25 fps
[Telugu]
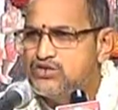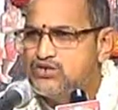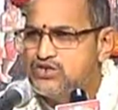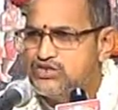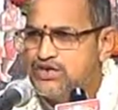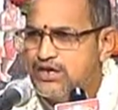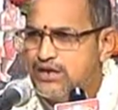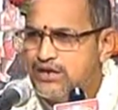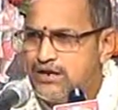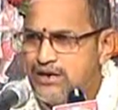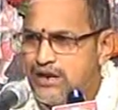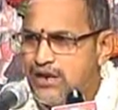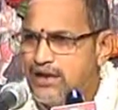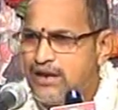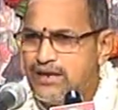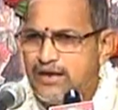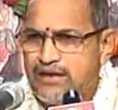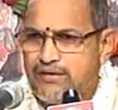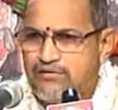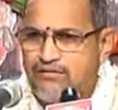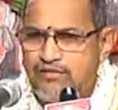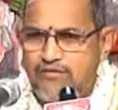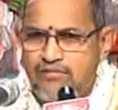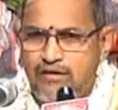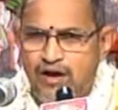
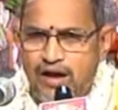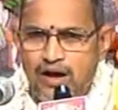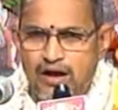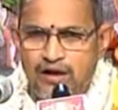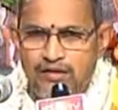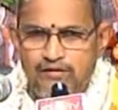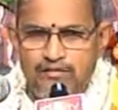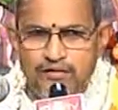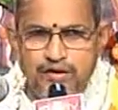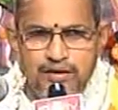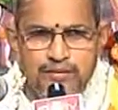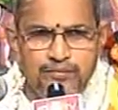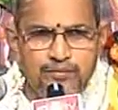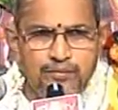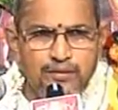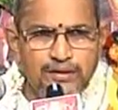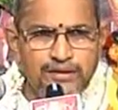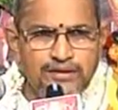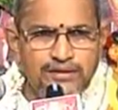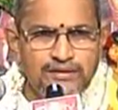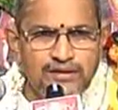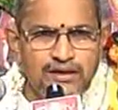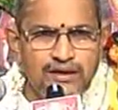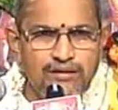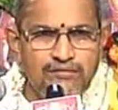చెల్లెలికి వివాహం
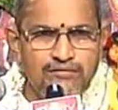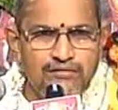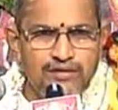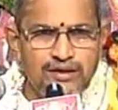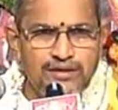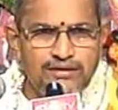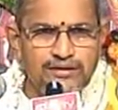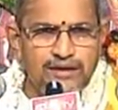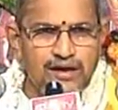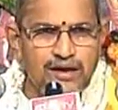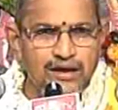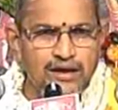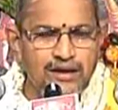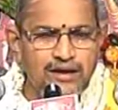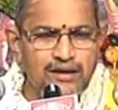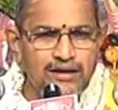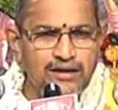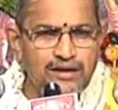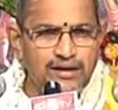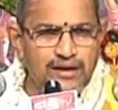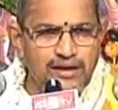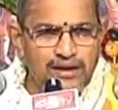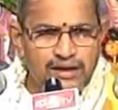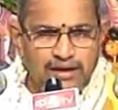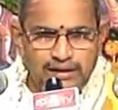అయిపోయిన తర్వాత
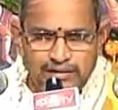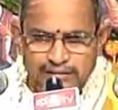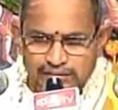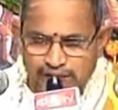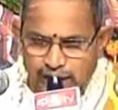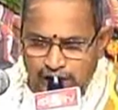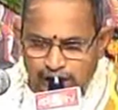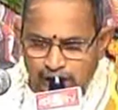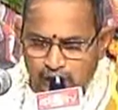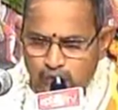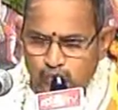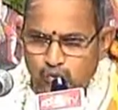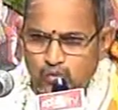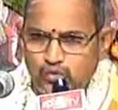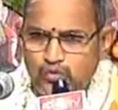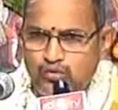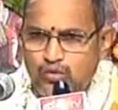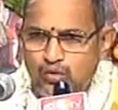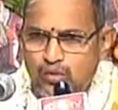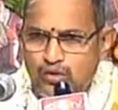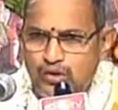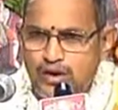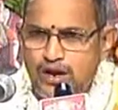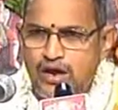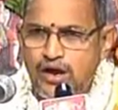తన
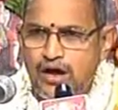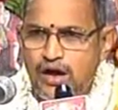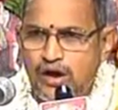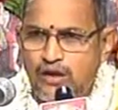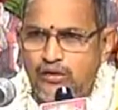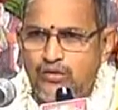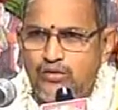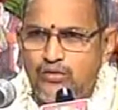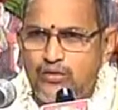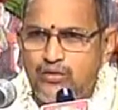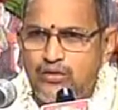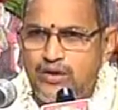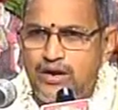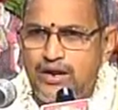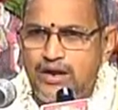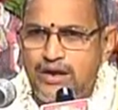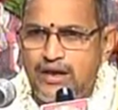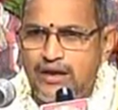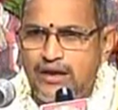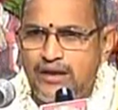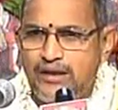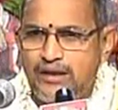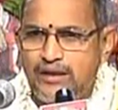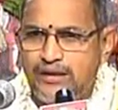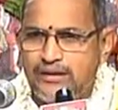కూతుర్ని అల్లుణ్ణి
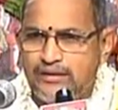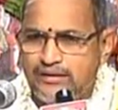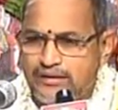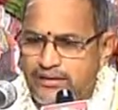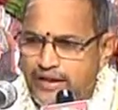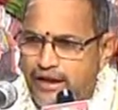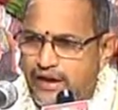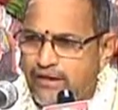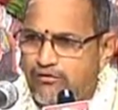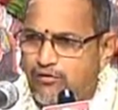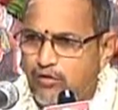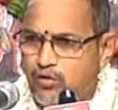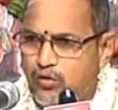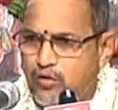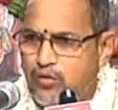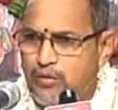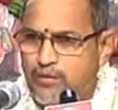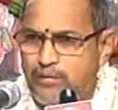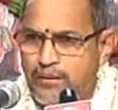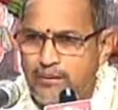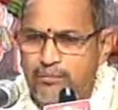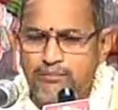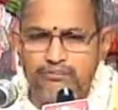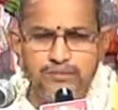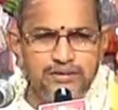దేవకుడు
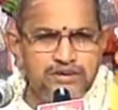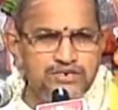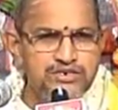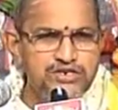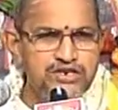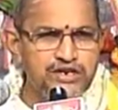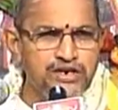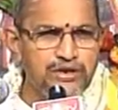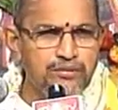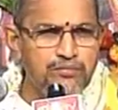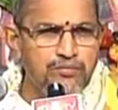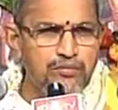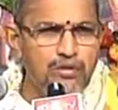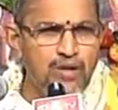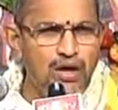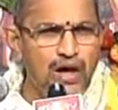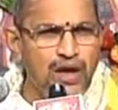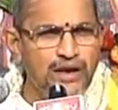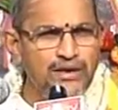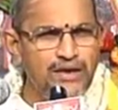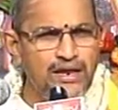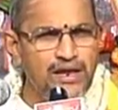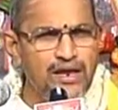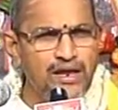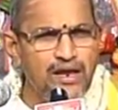పంపించేటప్పుడు
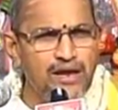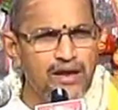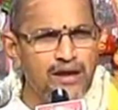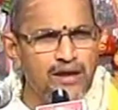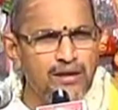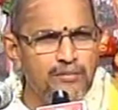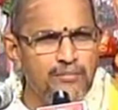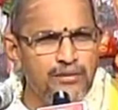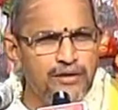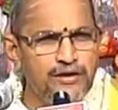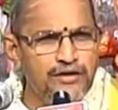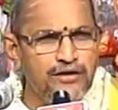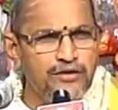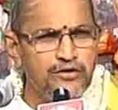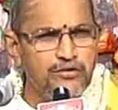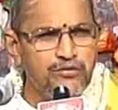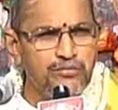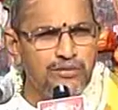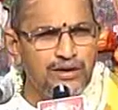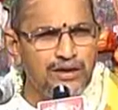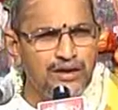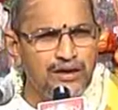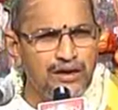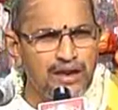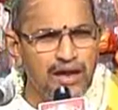
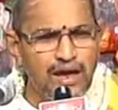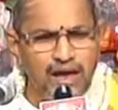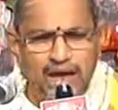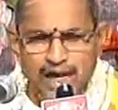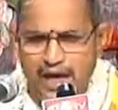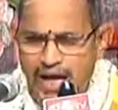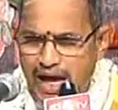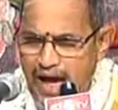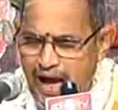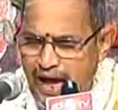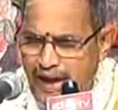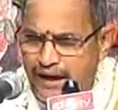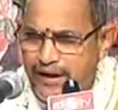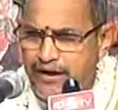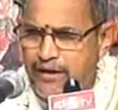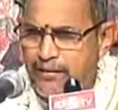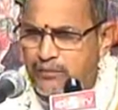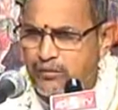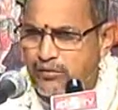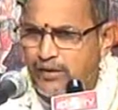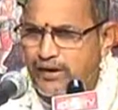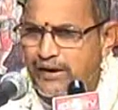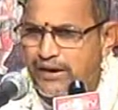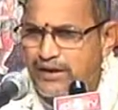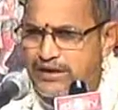అనేకమైనటువంటి
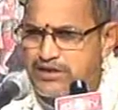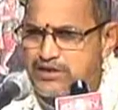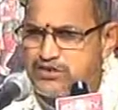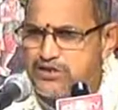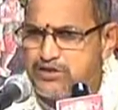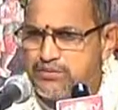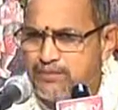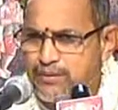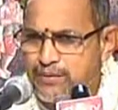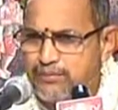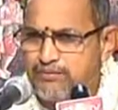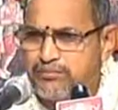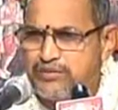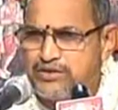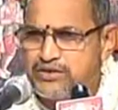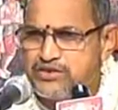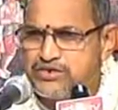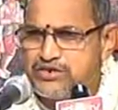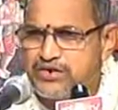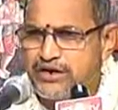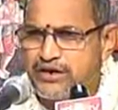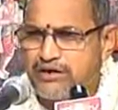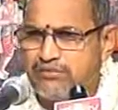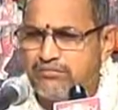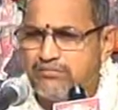అరణపు నగలిచ్చి
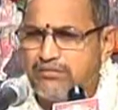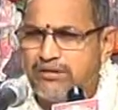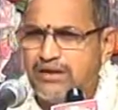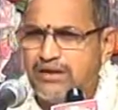పంపించాడు